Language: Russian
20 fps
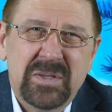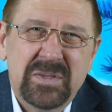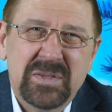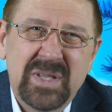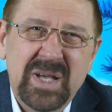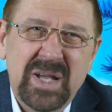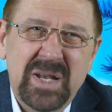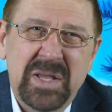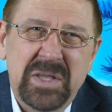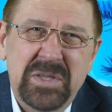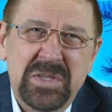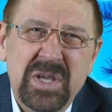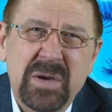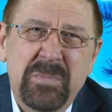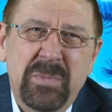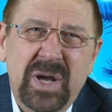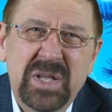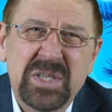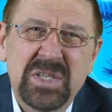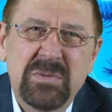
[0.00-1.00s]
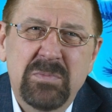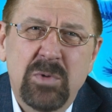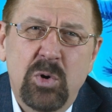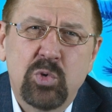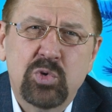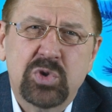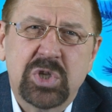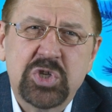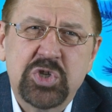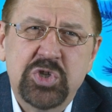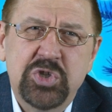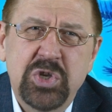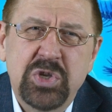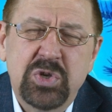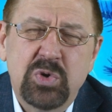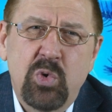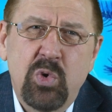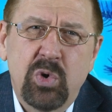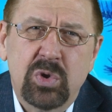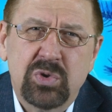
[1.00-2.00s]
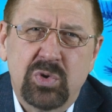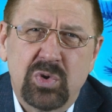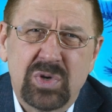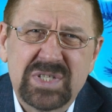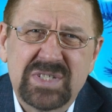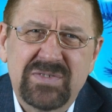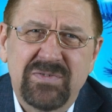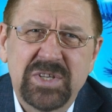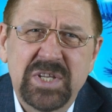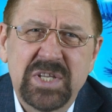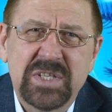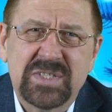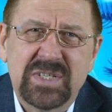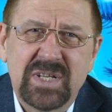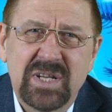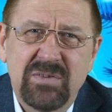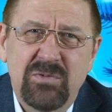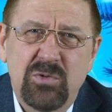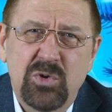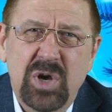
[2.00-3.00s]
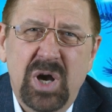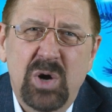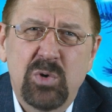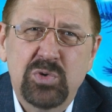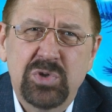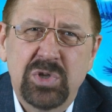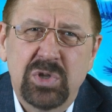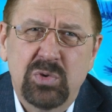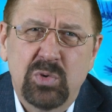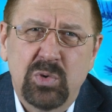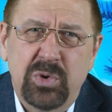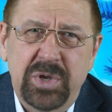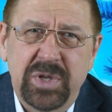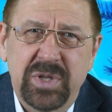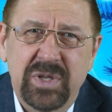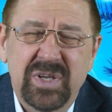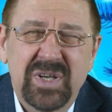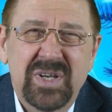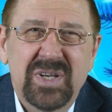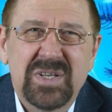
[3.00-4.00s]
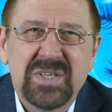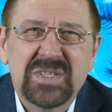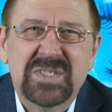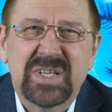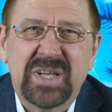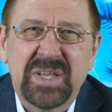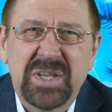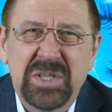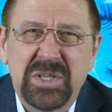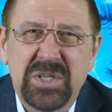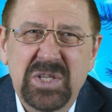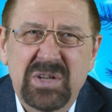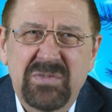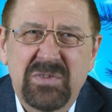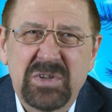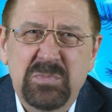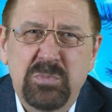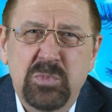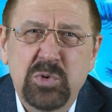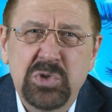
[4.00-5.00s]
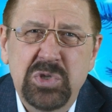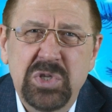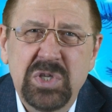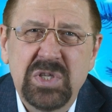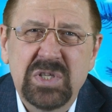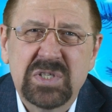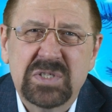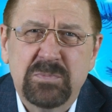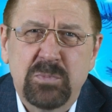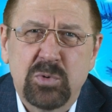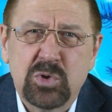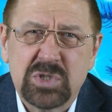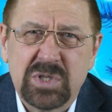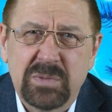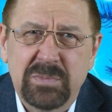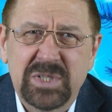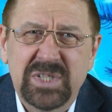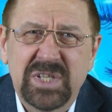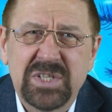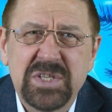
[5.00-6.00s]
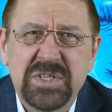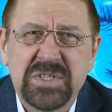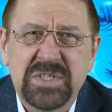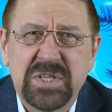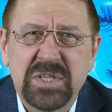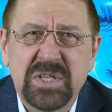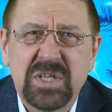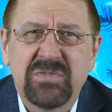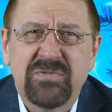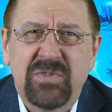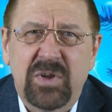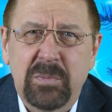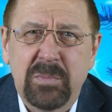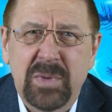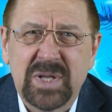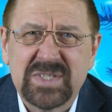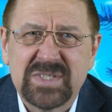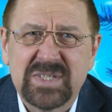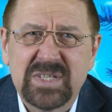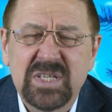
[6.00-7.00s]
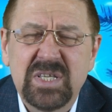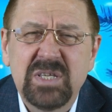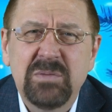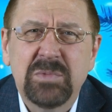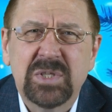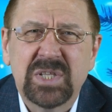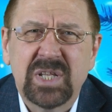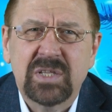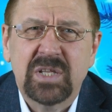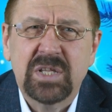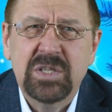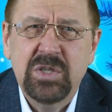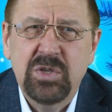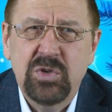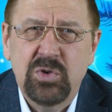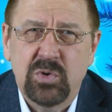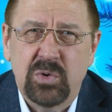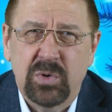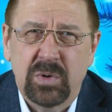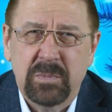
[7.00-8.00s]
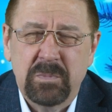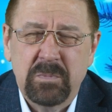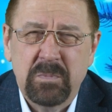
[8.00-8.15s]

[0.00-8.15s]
Далее, необходимо уточнить контуры своей целевой аудитории и скорректировать пути и способы донесения информации именно до нее.